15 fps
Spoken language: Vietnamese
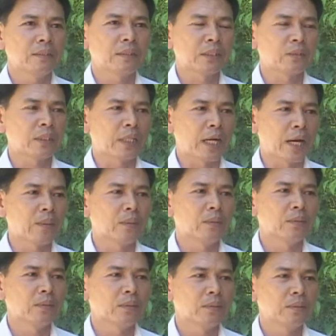năng suất cao
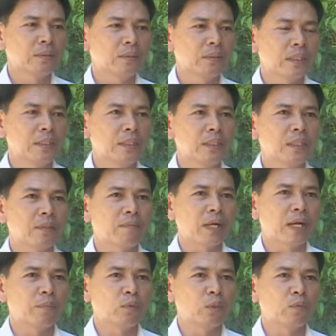đã đưa được
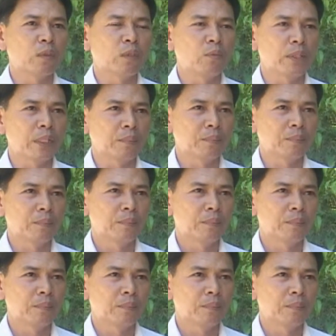vào áp dụng vào nông nghiệp.